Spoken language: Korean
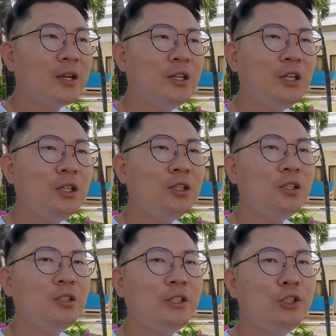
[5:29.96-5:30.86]

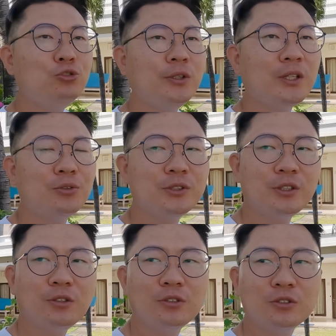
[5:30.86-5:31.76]
그 이후에 나온
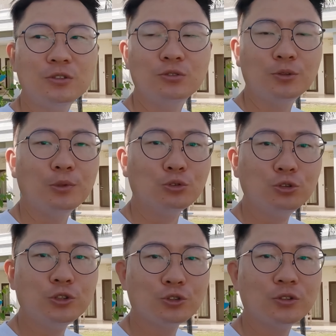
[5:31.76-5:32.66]
채널들은 정말
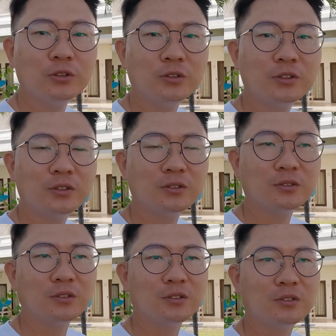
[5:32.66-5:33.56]
우후죽순
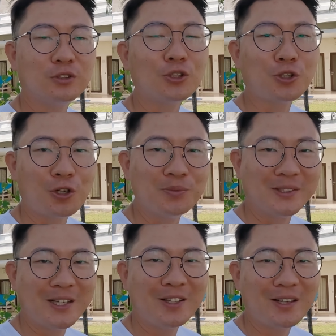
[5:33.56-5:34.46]
어, 저처럼
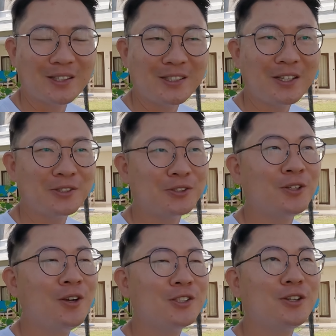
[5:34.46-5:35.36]
생겨나게생작죠
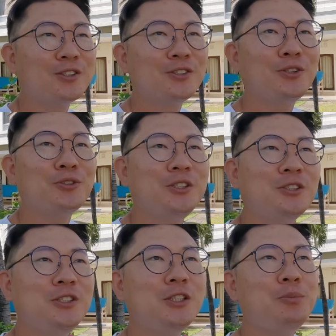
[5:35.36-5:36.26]
저 같은 경우는
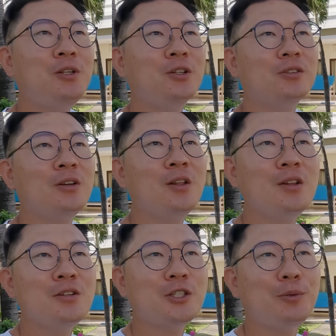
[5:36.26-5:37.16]
2021년
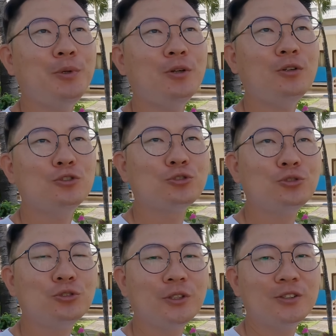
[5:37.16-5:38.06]
11월
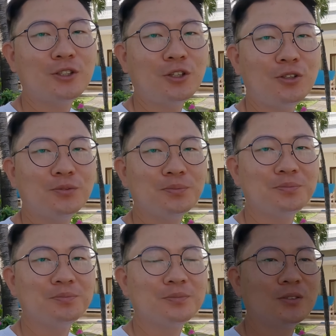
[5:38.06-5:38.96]
중순에
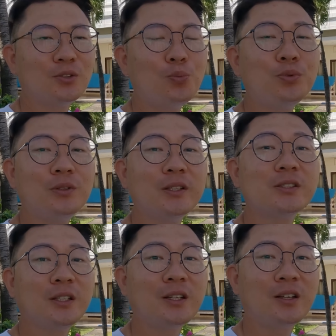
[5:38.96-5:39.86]
처음 오픈을
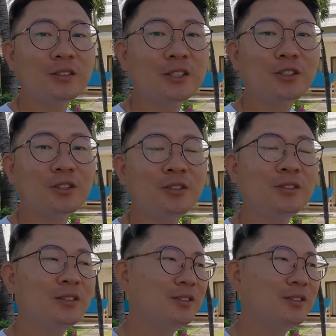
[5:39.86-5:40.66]
했으니까 채널을